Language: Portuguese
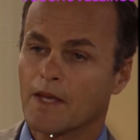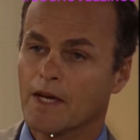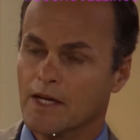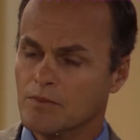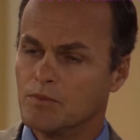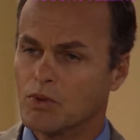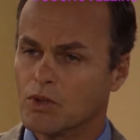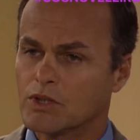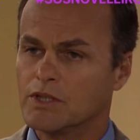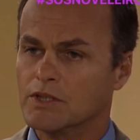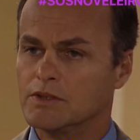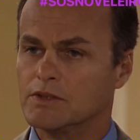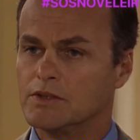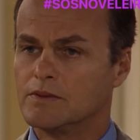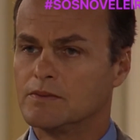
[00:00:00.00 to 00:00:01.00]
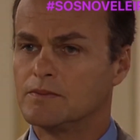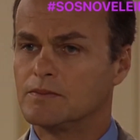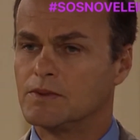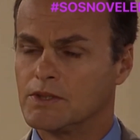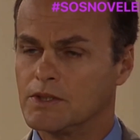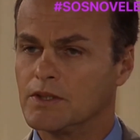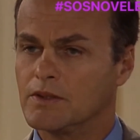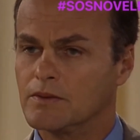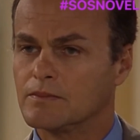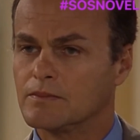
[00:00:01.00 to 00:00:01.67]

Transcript: É importante, sim.